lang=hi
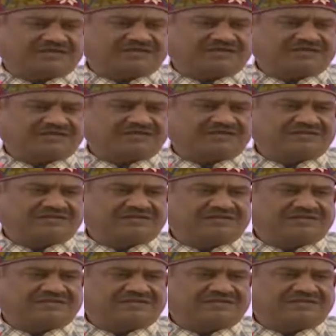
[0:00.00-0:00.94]
ब्लैक
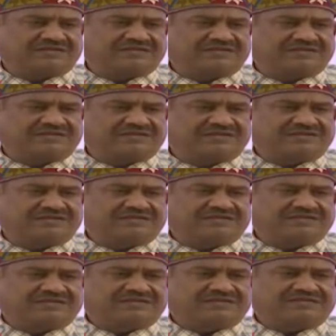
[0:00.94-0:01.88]
फंगस के उपचार के लिए
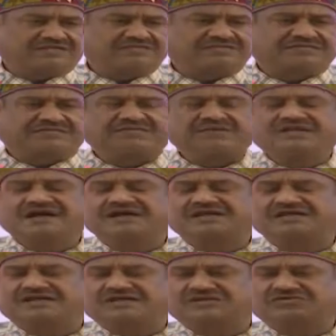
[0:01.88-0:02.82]
आवश्यक
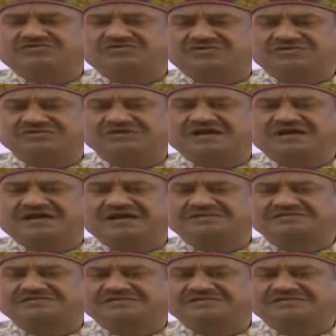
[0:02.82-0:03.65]
इंजेक्शन के लिए बात कही है